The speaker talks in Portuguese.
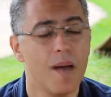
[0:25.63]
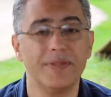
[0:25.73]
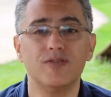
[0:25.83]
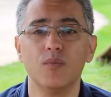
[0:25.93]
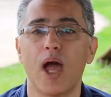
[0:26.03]

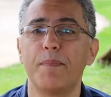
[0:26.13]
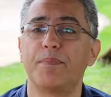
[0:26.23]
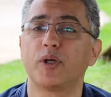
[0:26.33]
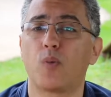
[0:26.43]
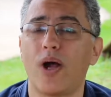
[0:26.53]
Mas vamos lá
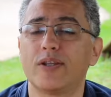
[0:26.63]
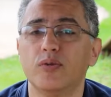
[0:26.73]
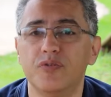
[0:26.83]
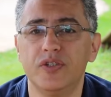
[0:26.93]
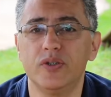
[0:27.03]
pro quarto
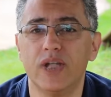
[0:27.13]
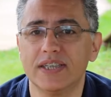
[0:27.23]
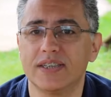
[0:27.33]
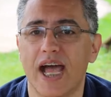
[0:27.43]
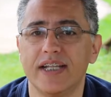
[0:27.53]
vídeo da
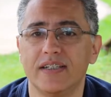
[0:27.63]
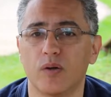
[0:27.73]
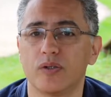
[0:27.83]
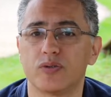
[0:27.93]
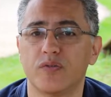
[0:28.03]
série, então,
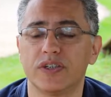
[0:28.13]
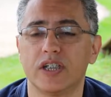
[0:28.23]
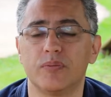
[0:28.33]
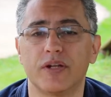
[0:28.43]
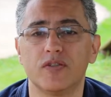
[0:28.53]
que eu estou
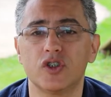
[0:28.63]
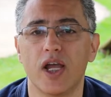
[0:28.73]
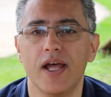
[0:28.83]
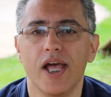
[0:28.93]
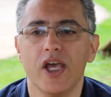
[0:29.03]
fazendo para
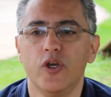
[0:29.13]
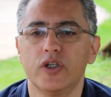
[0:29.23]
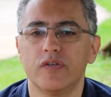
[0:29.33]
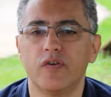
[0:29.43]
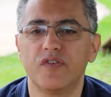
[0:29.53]
você. E
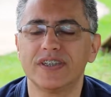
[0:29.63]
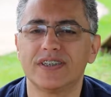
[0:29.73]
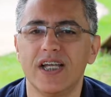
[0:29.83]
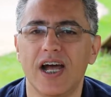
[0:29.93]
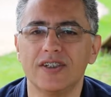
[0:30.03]
hoje eu vou
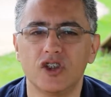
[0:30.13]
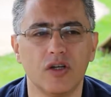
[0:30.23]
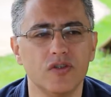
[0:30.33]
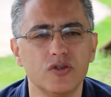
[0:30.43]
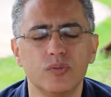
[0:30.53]
fazer, acho que
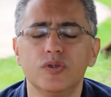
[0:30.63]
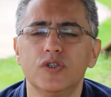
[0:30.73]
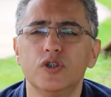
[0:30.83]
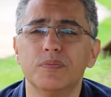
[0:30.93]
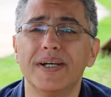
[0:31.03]
talvez um dos
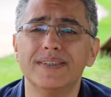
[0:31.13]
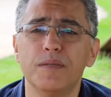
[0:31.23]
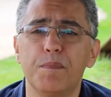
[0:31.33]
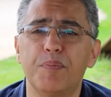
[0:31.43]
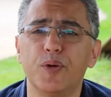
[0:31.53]
vídeos mais
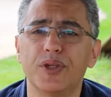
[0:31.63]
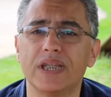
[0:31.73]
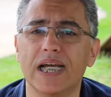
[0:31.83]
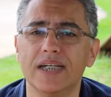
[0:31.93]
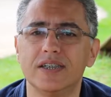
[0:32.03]

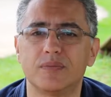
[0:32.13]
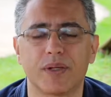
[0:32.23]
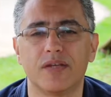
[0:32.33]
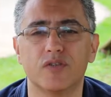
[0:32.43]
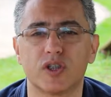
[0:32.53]
importantes
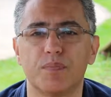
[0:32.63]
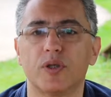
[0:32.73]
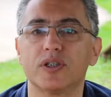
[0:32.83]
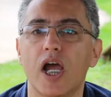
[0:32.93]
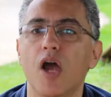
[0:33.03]
para que você
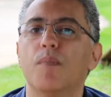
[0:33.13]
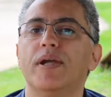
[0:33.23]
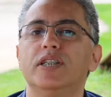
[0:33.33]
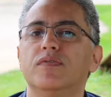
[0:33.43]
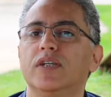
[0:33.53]
possa
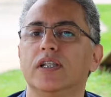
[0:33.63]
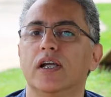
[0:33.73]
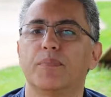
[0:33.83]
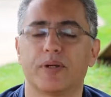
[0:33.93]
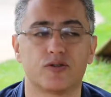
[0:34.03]
realmente
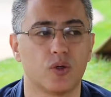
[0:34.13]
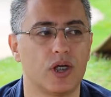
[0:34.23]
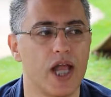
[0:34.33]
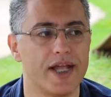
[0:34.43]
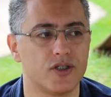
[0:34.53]
vender para o seu
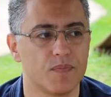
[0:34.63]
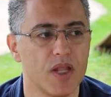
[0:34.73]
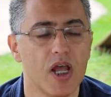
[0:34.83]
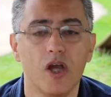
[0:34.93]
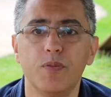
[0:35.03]
cliente.
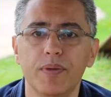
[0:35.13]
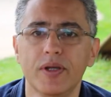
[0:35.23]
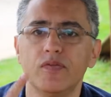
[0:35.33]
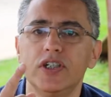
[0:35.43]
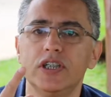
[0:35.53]
No
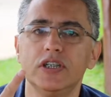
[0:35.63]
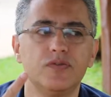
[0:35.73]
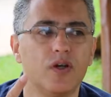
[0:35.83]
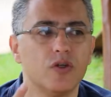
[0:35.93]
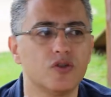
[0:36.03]
primeiro vídeo a gente
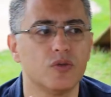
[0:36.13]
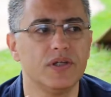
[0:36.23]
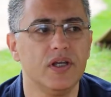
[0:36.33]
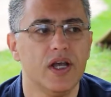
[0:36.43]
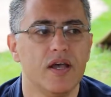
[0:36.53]
falou
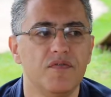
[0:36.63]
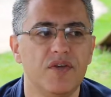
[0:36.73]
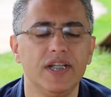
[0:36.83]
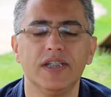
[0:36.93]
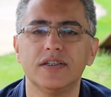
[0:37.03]
sobre
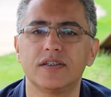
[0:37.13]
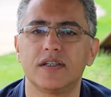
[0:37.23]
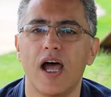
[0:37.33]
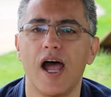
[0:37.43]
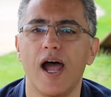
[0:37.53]

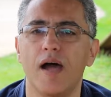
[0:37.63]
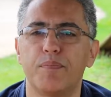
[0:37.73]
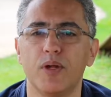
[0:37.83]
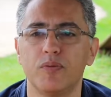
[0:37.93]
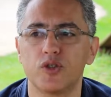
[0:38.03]
vendas é,
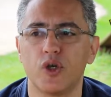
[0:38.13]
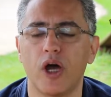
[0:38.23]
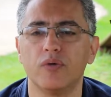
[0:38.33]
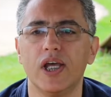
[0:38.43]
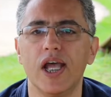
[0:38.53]
pro
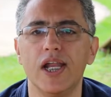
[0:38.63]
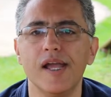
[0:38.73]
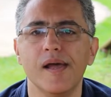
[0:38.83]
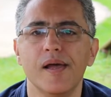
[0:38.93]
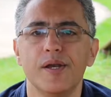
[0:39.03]
emocional dele,
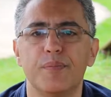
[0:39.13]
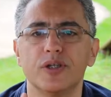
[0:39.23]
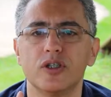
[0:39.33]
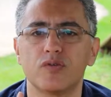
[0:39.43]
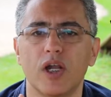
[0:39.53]

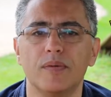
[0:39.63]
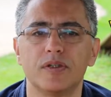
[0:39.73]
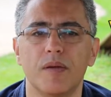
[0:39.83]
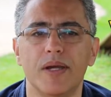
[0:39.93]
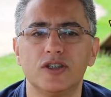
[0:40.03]
depois nós falamos
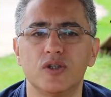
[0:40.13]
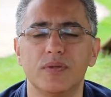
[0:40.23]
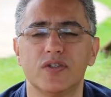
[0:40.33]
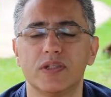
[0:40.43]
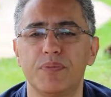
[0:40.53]
também sobre
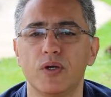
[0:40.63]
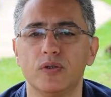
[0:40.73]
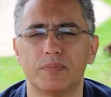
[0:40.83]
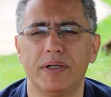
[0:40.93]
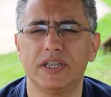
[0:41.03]
fazer
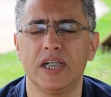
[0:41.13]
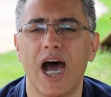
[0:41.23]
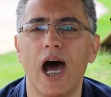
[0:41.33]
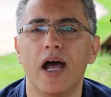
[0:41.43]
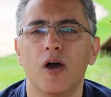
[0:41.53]
perguntas para
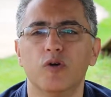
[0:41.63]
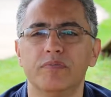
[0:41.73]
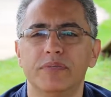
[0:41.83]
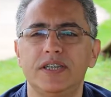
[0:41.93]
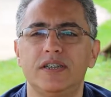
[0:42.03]
tirar o
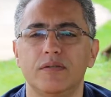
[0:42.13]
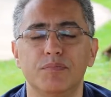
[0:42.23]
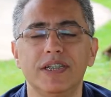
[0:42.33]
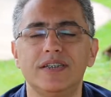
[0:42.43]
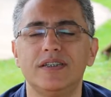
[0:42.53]

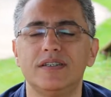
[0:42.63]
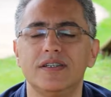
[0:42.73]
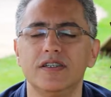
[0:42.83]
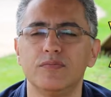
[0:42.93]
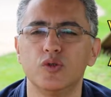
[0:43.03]

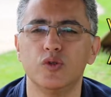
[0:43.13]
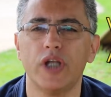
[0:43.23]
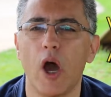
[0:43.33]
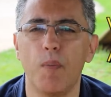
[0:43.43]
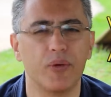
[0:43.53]
misticismo do
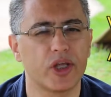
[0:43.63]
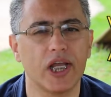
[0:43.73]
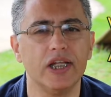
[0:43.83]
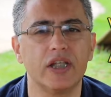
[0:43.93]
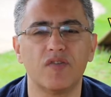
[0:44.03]
não, por que,
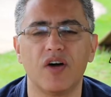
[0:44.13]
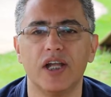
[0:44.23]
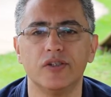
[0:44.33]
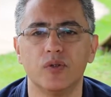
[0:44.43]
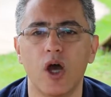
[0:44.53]
que ele está
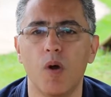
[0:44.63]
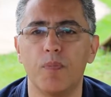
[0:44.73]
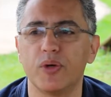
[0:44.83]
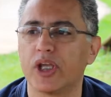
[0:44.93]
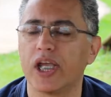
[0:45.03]
falando não,
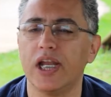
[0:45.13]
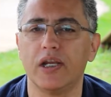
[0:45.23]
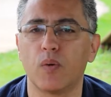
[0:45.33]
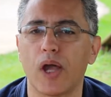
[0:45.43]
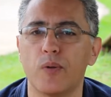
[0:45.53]
por que, que ele
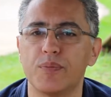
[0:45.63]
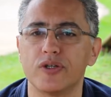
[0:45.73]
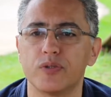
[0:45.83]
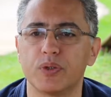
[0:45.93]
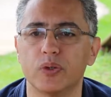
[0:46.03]
não quer comprar
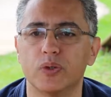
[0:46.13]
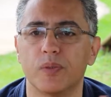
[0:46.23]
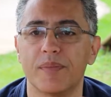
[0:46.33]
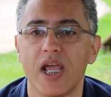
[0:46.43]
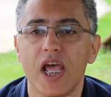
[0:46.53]
o seu produto.
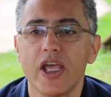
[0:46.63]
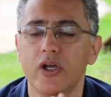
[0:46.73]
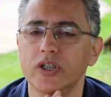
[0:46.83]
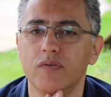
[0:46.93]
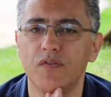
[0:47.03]
E
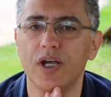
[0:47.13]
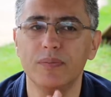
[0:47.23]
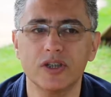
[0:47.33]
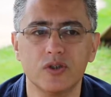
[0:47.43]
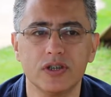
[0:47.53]
hoje eu vou falar
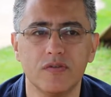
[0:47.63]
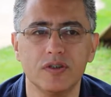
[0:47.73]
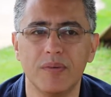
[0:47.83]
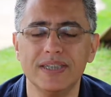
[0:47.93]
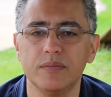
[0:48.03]
uma das coisas
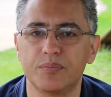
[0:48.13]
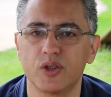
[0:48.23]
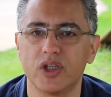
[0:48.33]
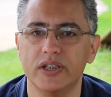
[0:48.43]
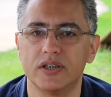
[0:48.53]
talvez mais
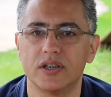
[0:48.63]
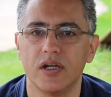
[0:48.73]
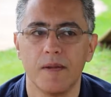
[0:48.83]
importantes.